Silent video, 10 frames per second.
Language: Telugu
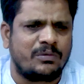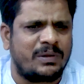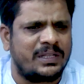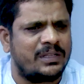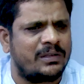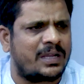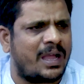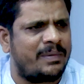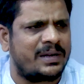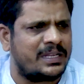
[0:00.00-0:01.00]
ఇది ఇది
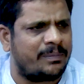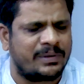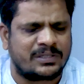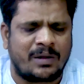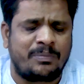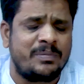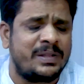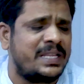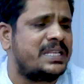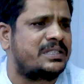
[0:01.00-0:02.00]
కామన్గా చెప్పేస్తారు అప్పుడు
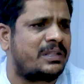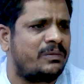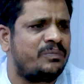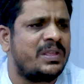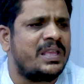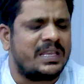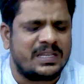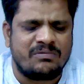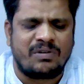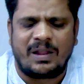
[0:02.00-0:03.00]
మీరేం చేస్తారు
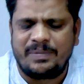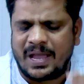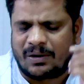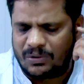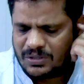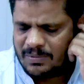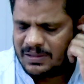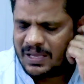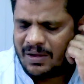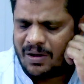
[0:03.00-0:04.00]
ఇవాళ మీ ఆక్రోశం
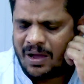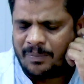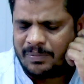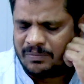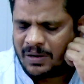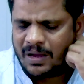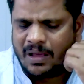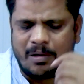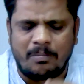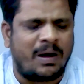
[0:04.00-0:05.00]
అంతా
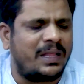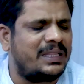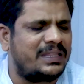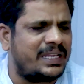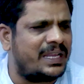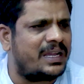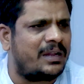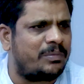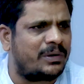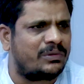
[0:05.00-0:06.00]
బాధంతా ఏం
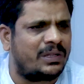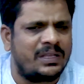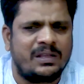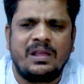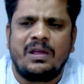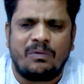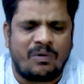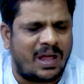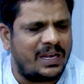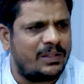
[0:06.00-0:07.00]
కనపడుతున్నది
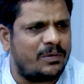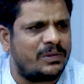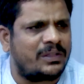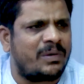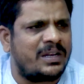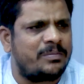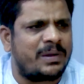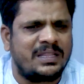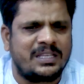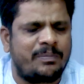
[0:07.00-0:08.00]
వాళ్ళేదో మొత్తం అన్ని
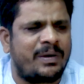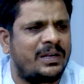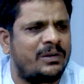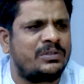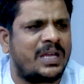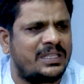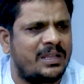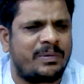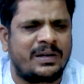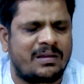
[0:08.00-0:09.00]
ప్రాంతీయ పార్టీలు
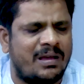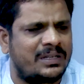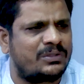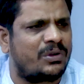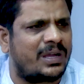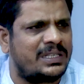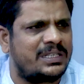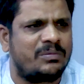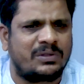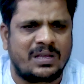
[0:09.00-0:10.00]
జాతీయ పార్టీ కాంగ్రెస్తో
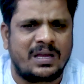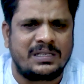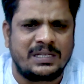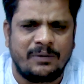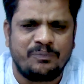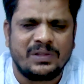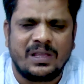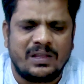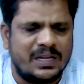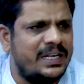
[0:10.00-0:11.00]
కలిసి మొత్తం కలిసి
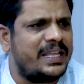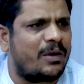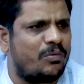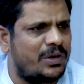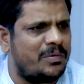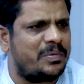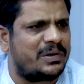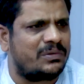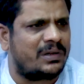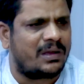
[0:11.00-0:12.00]
ఇండియా కూటమి
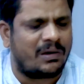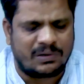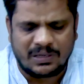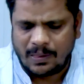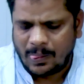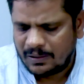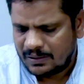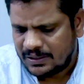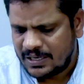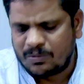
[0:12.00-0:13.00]
పెట్టుకున్నారు కాబట్టి
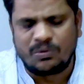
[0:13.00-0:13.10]
ఈ